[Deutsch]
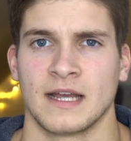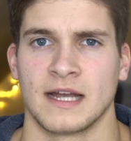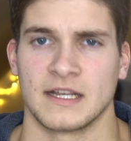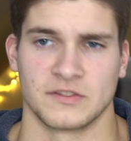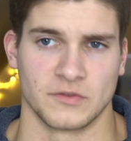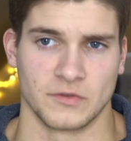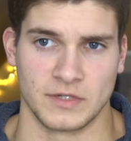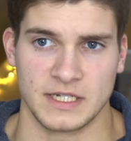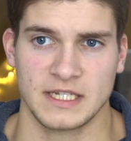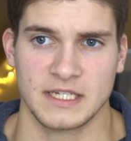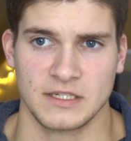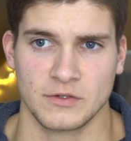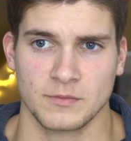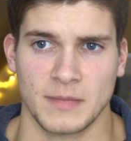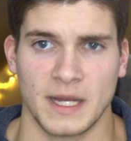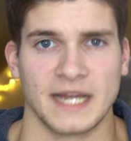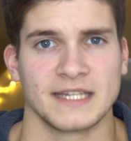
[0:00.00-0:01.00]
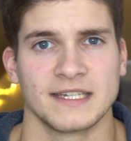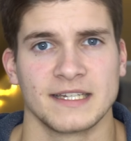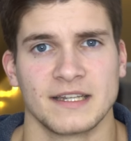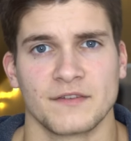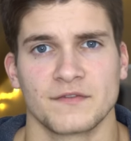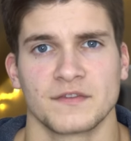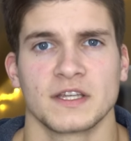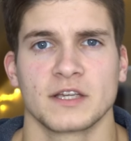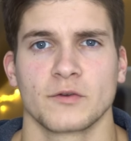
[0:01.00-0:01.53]
also nicht um einen
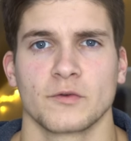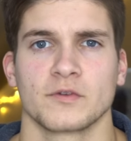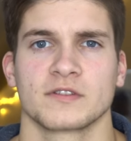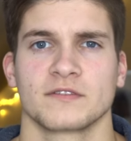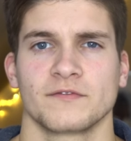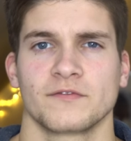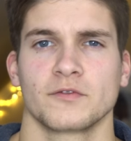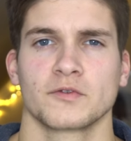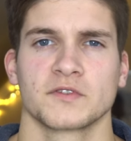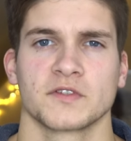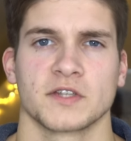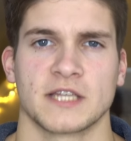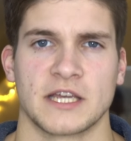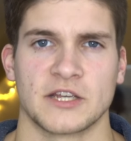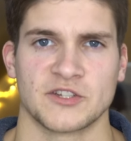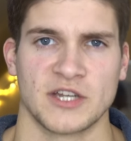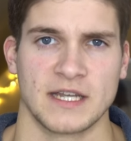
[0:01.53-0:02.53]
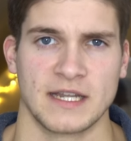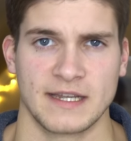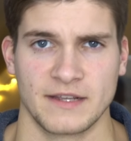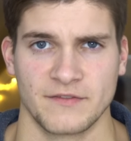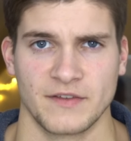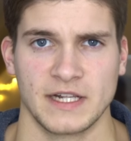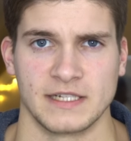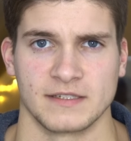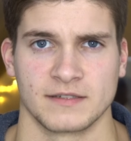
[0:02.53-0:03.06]
der vier größten Flugzeughersteller
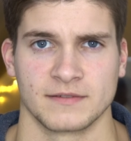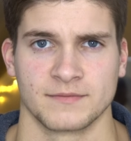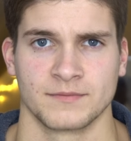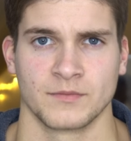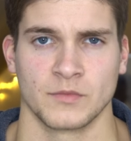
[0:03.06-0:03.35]
der Welt.